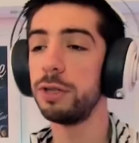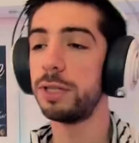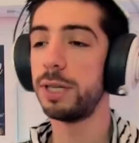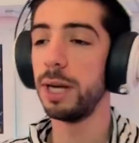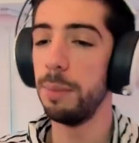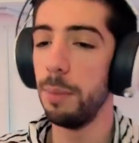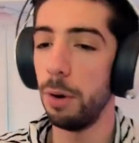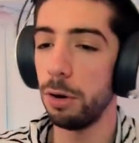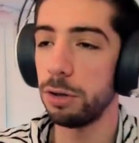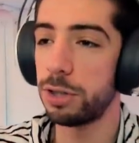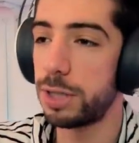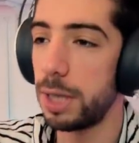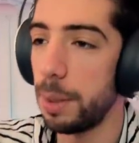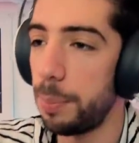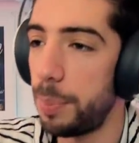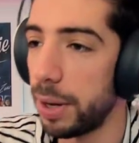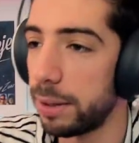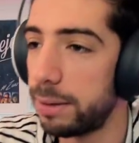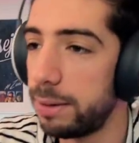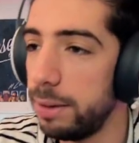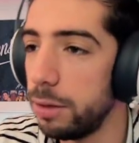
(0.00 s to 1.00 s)
Deuxième manche,
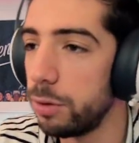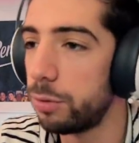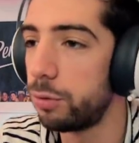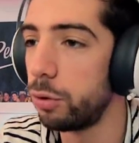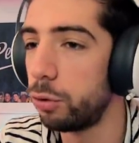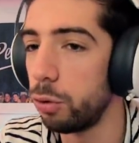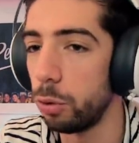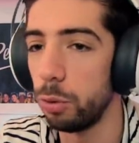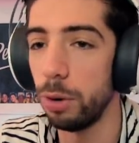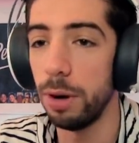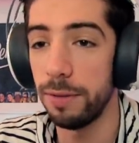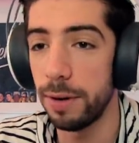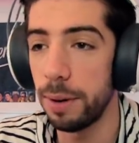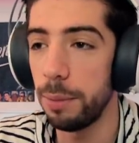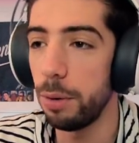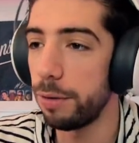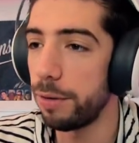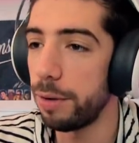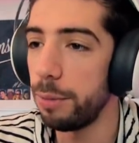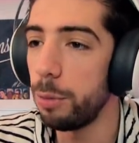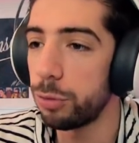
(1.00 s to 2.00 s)
c'est parti de ce tournoi.
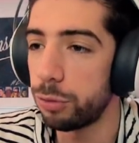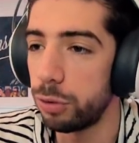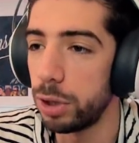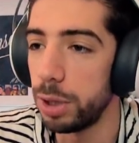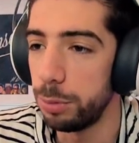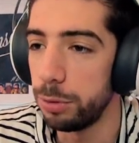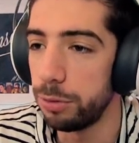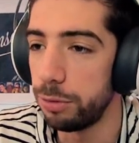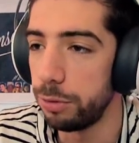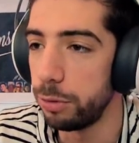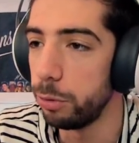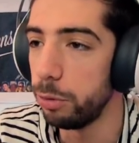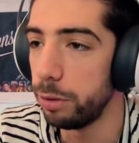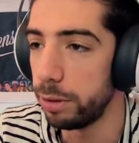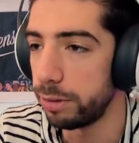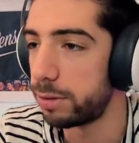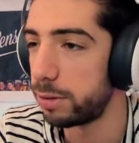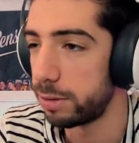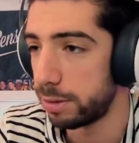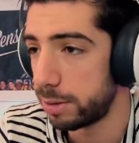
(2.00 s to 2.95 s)
Vraiment, vraiment ce début de vidéo, euh,